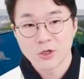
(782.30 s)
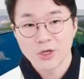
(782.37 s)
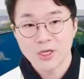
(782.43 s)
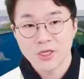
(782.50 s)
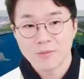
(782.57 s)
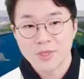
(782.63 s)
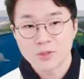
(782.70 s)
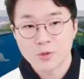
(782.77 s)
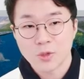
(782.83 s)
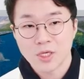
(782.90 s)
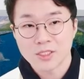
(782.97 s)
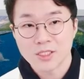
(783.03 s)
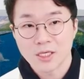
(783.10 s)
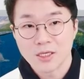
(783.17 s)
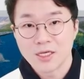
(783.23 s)
거에
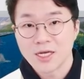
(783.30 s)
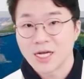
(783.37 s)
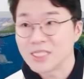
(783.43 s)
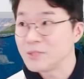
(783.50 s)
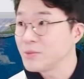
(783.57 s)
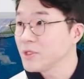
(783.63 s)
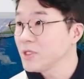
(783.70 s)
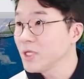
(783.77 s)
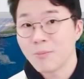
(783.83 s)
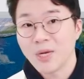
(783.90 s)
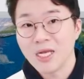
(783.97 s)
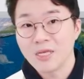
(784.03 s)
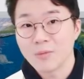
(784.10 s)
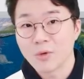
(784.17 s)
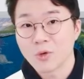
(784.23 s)
만족하자. 아니면
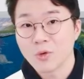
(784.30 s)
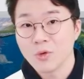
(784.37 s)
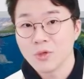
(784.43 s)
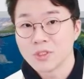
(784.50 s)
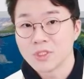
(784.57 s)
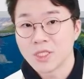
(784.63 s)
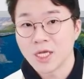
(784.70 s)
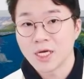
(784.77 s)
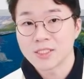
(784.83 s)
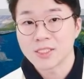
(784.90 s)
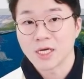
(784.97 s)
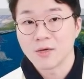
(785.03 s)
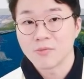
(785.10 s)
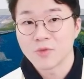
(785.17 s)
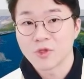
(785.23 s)
빨리 벌고 은퇴하자.